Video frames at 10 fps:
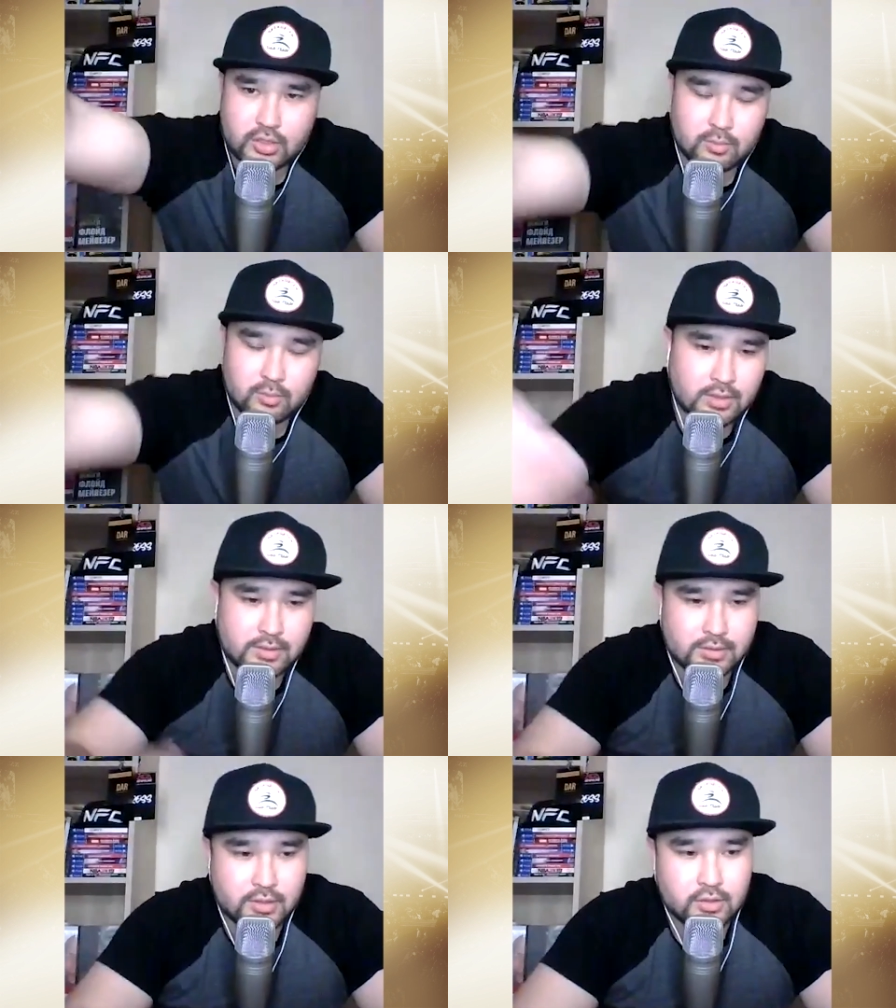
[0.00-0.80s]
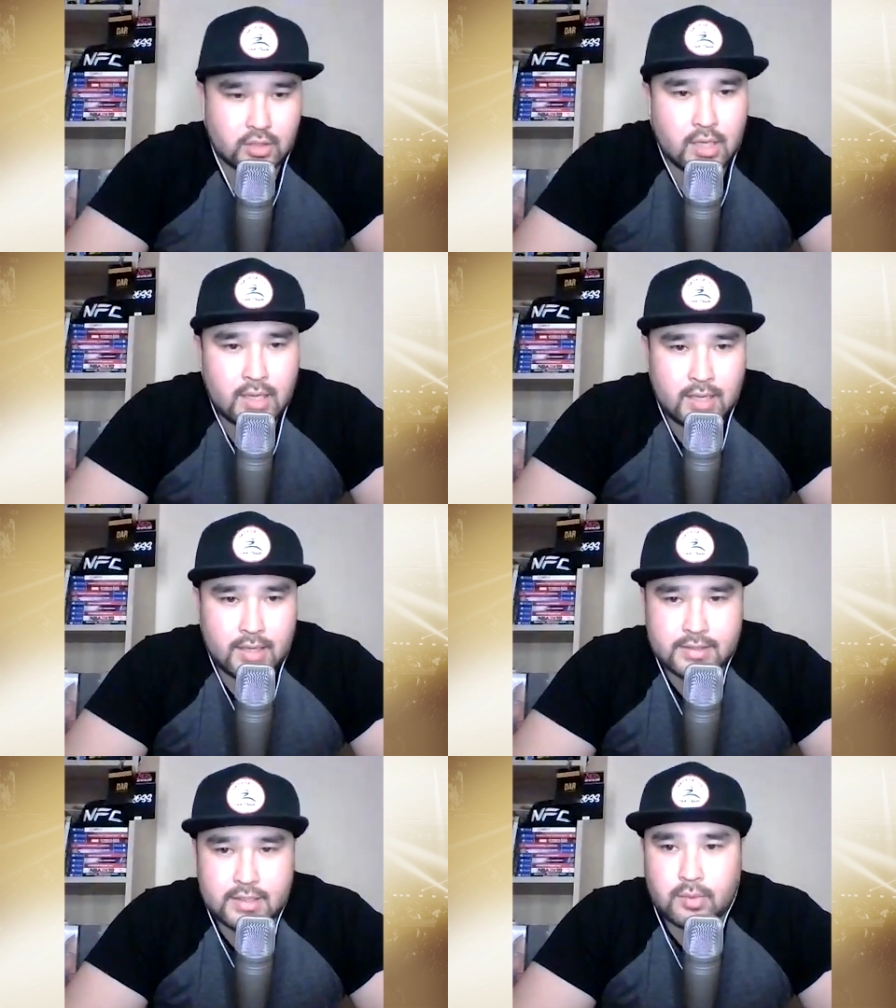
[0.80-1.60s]
там драться где-то
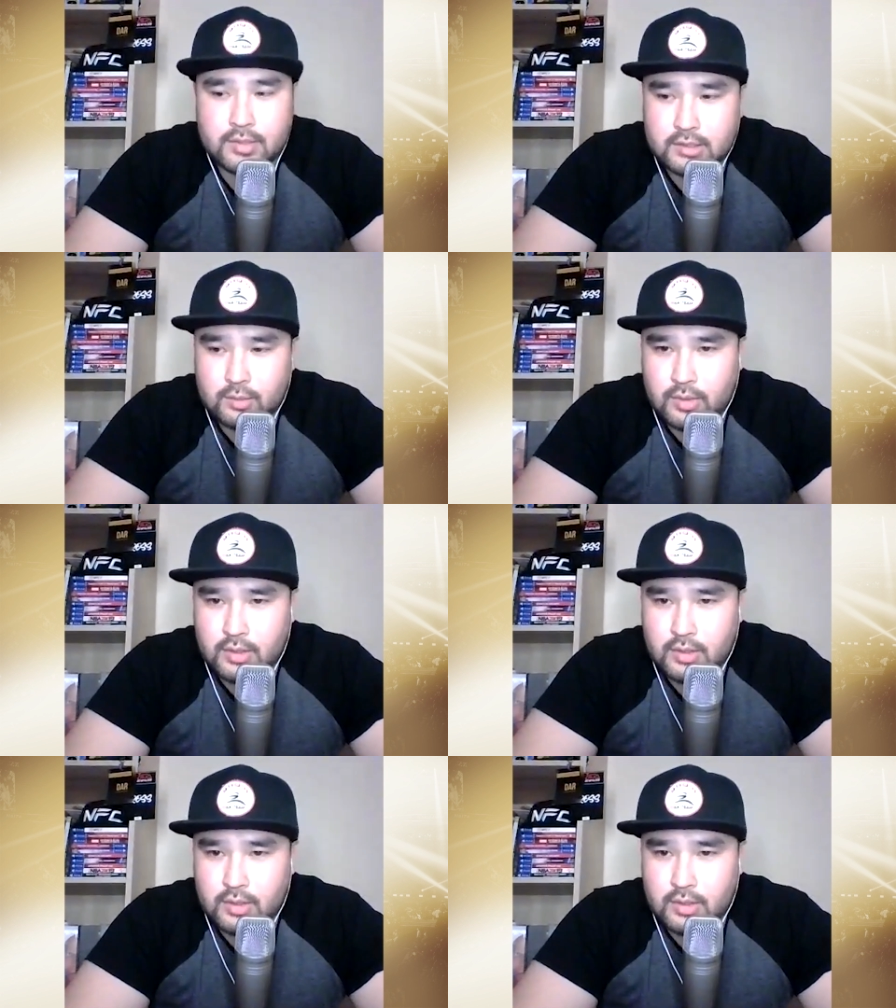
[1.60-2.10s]
за пределами